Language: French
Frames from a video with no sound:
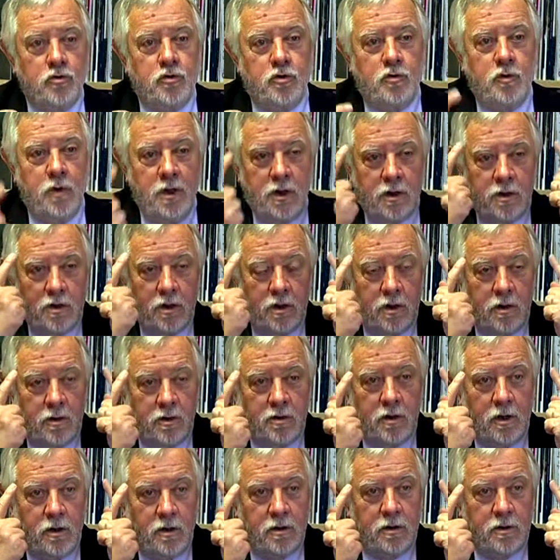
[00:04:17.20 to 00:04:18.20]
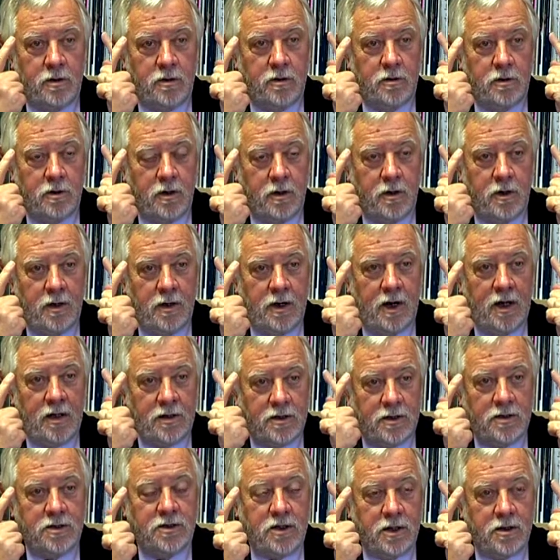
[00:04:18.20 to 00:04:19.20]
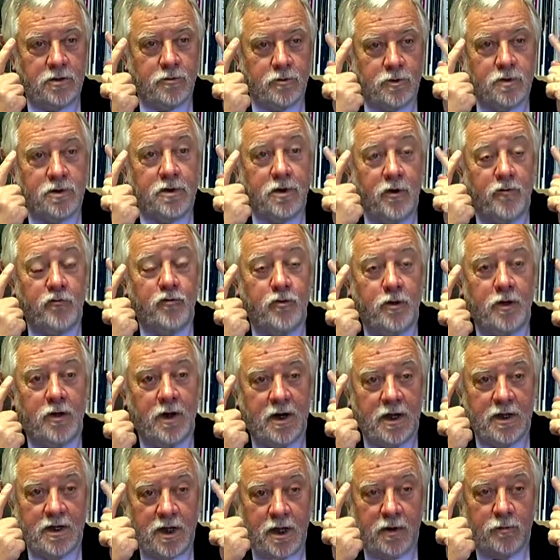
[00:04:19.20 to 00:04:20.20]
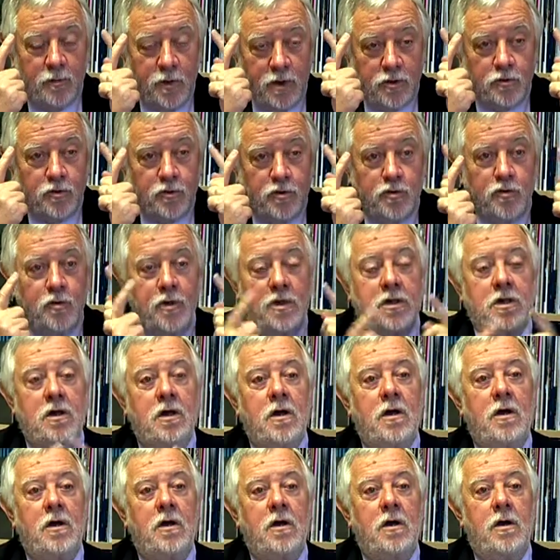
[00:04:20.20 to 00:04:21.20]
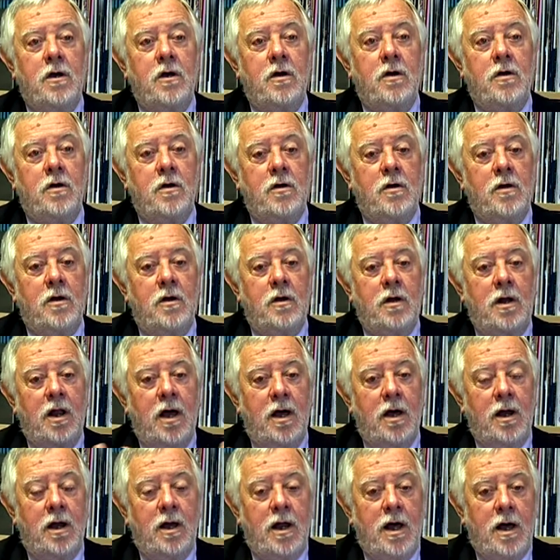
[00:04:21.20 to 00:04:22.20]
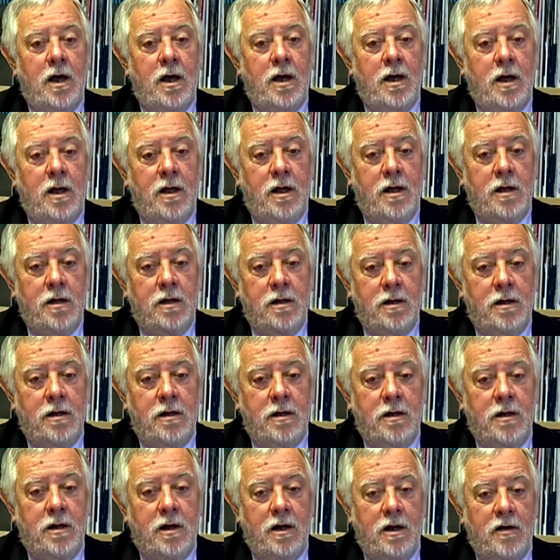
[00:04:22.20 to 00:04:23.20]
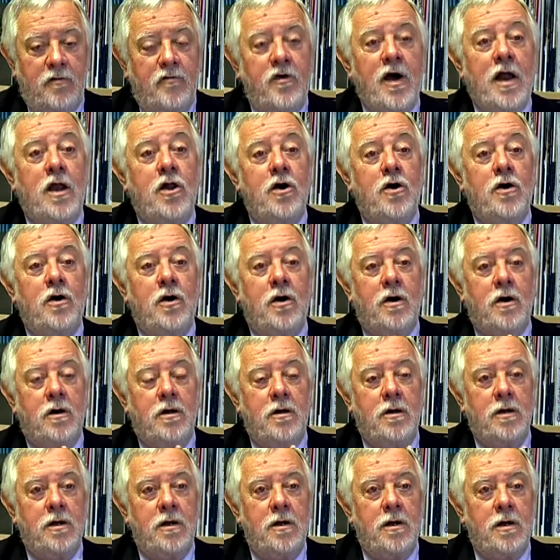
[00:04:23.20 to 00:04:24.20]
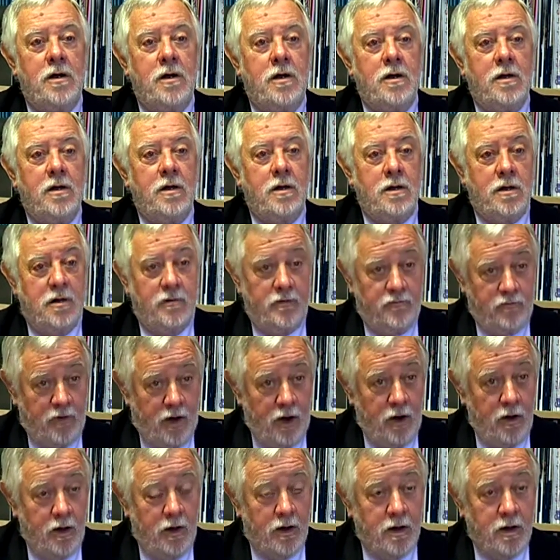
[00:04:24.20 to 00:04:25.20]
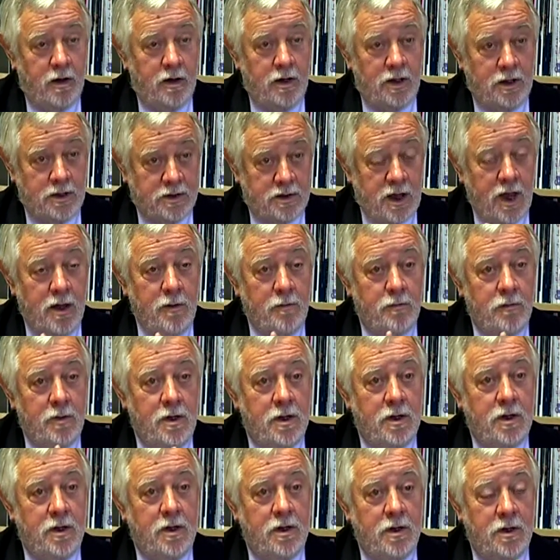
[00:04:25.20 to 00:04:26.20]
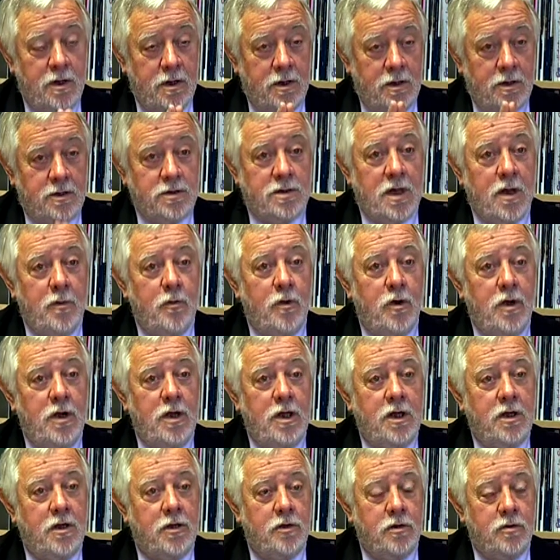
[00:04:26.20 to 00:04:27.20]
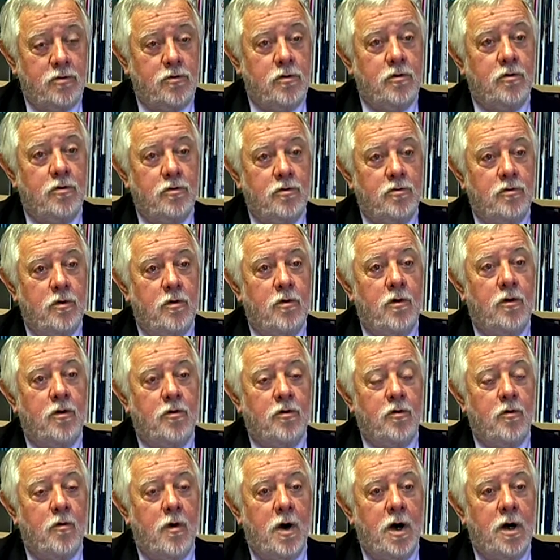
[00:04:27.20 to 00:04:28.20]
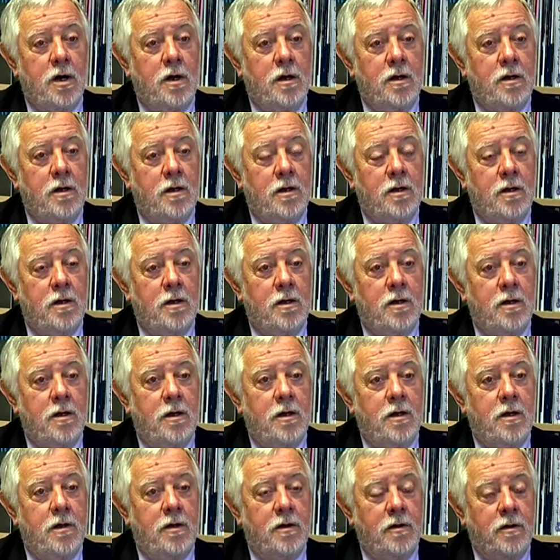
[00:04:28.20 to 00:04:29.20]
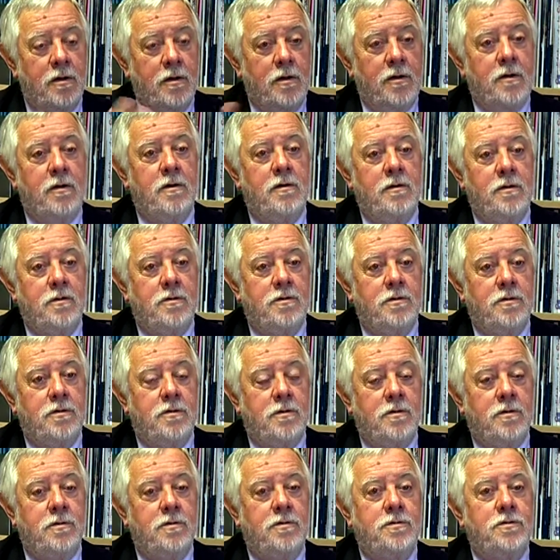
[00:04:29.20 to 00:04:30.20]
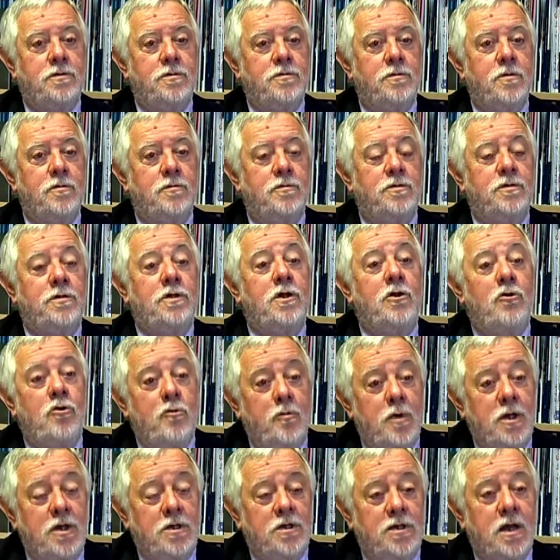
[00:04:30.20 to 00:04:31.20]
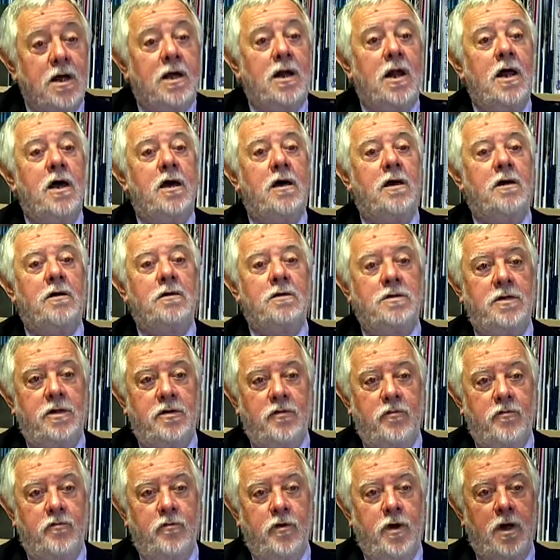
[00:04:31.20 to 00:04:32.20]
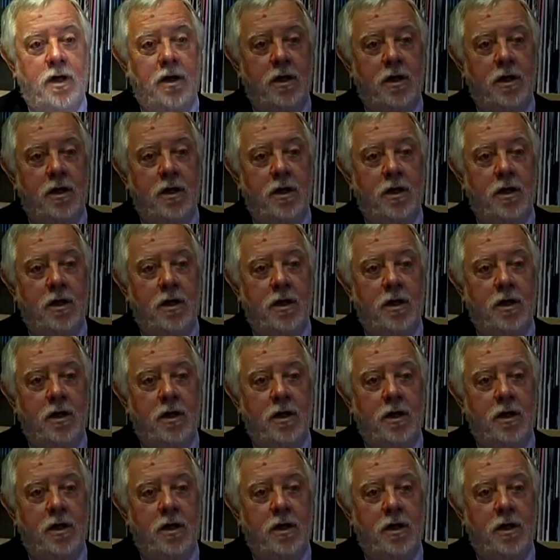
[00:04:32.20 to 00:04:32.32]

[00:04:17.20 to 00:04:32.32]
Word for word: suite, c'est aussi enfoui dans la tête, mais tout de suite, la, valeur, valeur extrême, symbolique de l'endroit, euh, s'illumine, s'éclaire, si vous voulez.